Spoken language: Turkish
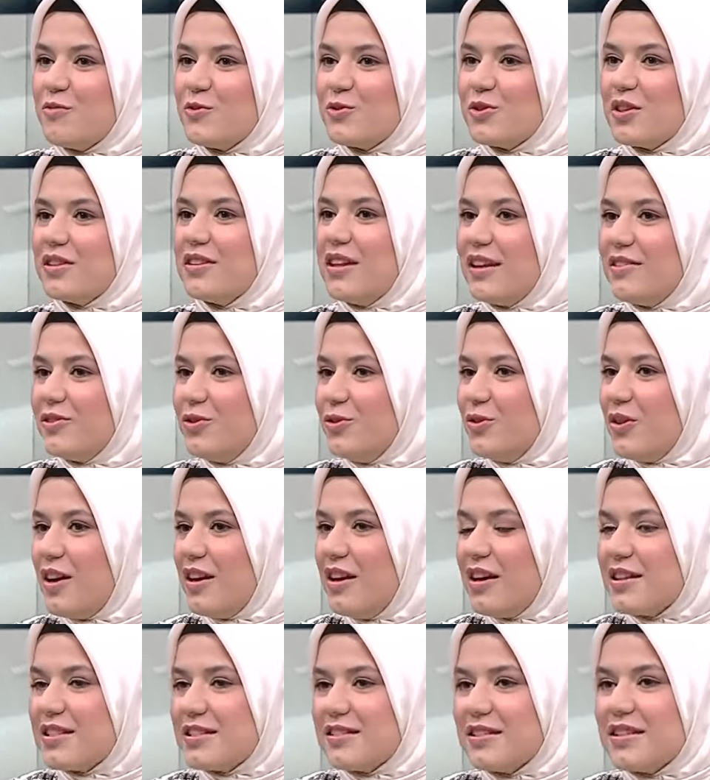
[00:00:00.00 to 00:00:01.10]
bu sanal
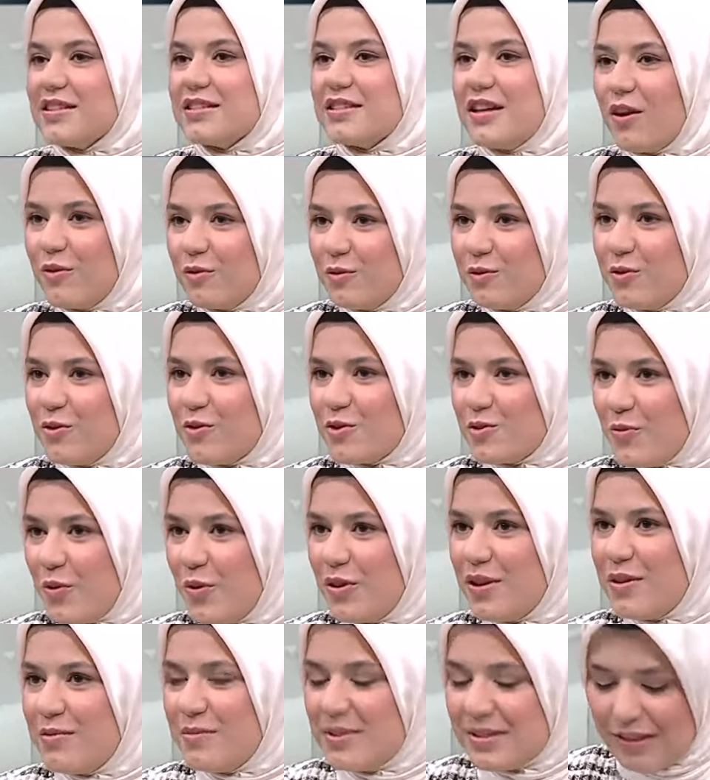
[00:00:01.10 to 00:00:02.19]
dünyaya aslında savruluyoruz.
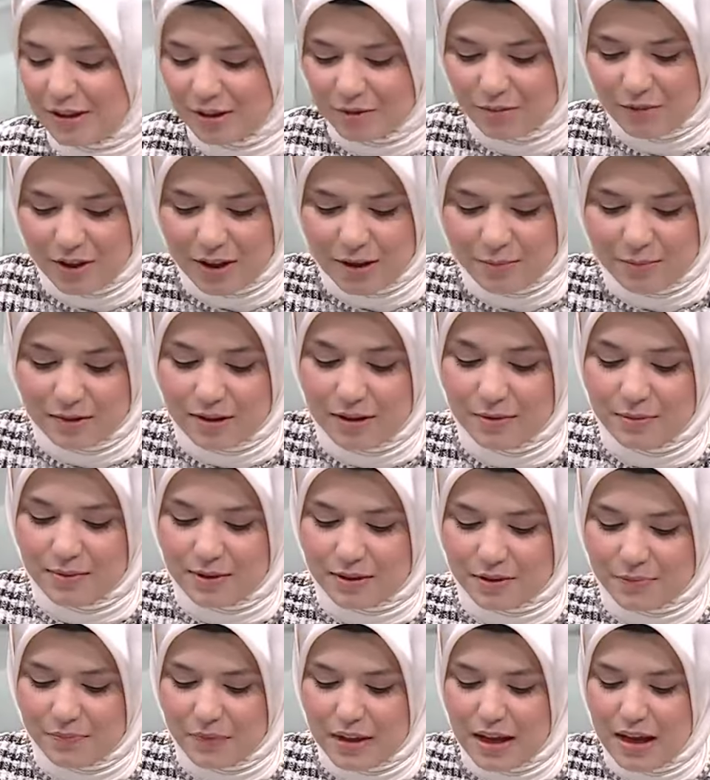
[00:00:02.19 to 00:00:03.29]
Böyle bir tanımda yapılabilir.